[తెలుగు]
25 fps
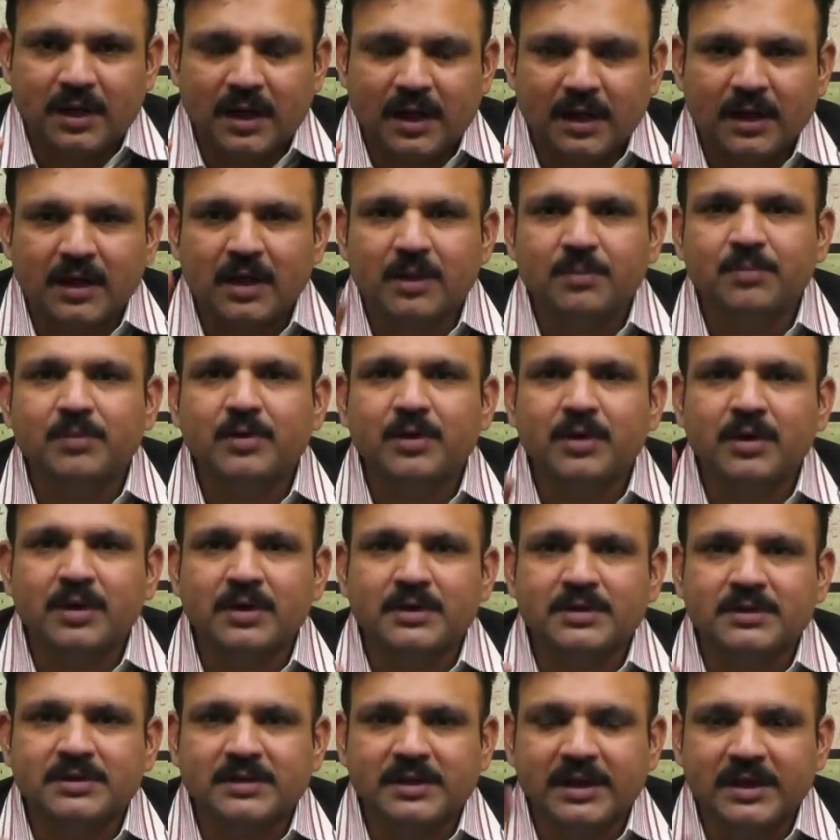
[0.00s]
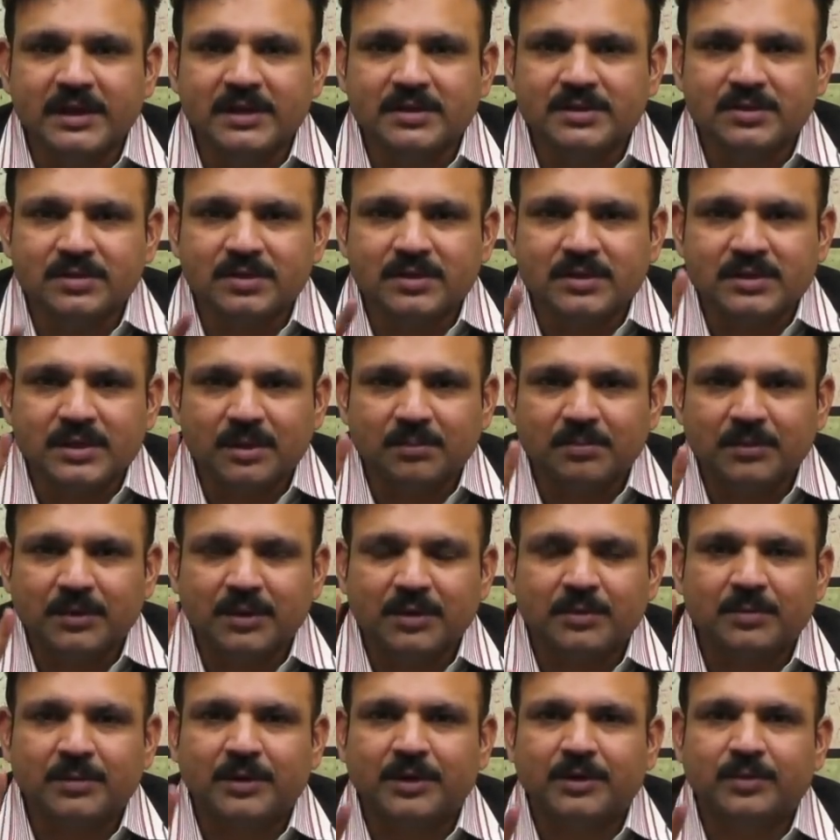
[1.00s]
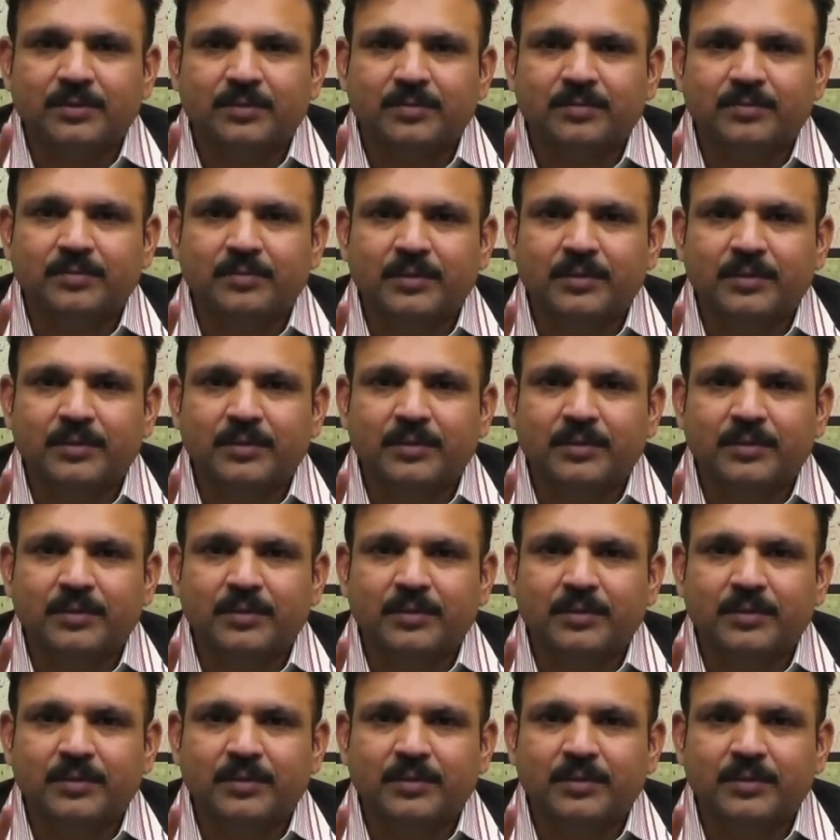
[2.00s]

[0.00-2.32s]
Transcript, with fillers: అంగం యొక్క సైజుతో సంబంధం లేదు